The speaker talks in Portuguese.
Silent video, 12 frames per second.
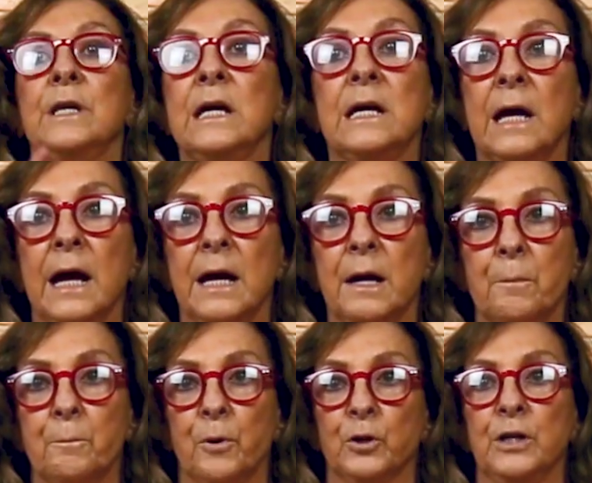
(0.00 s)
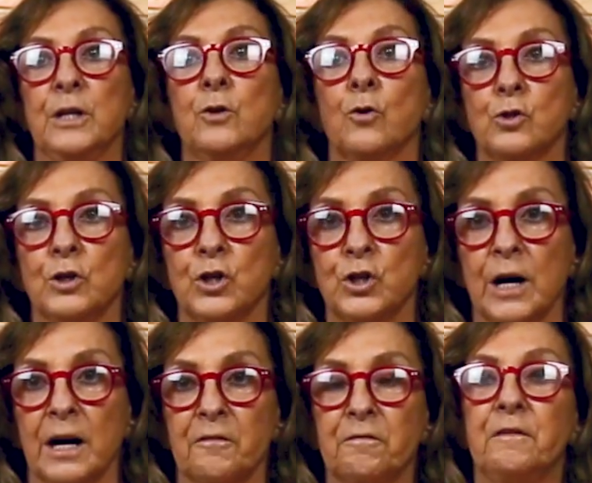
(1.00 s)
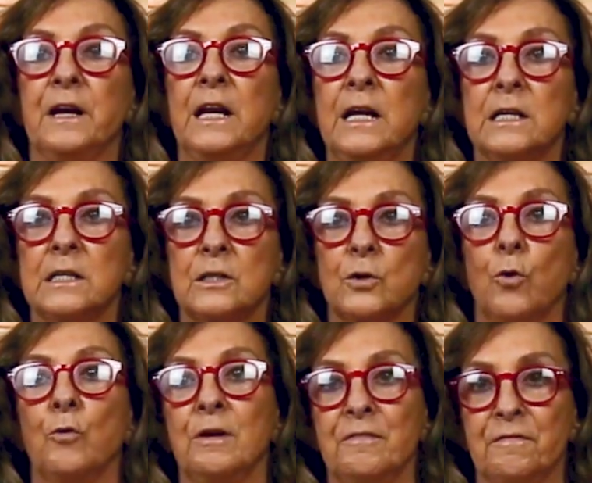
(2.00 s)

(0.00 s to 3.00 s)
Ninguém pode nos deixar feliz ou